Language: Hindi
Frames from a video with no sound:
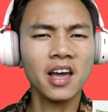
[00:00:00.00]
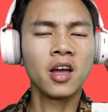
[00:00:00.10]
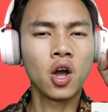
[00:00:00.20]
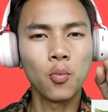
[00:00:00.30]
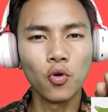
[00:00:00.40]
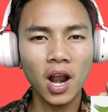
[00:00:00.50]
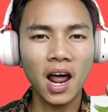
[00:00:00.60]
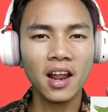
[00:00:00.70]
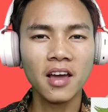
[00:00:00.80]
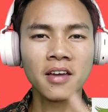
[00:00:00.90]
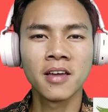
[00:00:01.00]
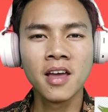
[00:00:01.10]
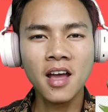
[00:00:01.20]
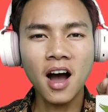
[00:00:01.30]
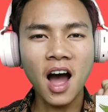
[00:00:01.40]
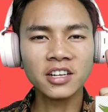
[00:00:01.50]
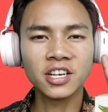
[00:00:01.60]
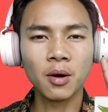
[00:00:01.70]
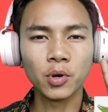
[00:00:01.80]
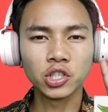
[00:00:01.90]
है बुला ले आज
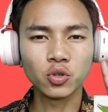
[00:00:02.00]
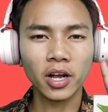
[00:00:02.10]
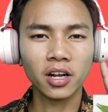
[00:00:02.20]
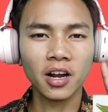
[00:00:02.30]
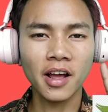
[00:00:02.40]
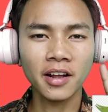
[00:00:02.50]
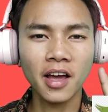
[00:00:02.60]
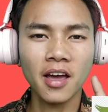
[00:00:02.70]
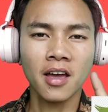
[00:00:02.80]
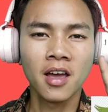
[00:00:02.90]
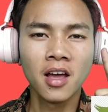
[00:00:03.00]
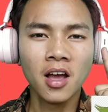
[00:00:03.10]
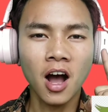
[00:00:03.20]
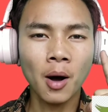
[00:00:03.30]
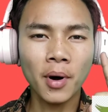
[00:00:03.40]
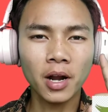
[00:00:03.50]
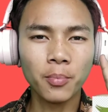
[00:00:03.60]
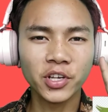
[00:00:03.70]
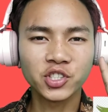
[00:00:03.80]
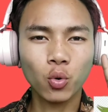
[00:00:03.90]
हम एंजॉय करेंगे हमारे
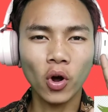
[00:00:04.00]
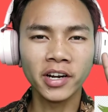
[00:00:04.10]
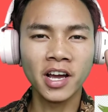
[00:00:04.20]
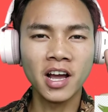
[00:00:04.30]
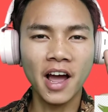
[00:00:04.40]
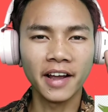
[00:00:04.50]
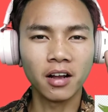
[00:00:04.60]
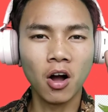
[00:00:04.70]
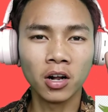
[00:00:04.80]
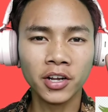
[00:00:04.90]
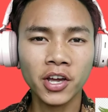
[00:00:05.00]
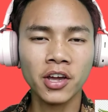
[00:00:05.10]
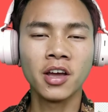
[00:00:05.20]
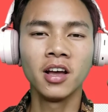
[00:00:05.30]
बीच कोई नहीं आएगा होगी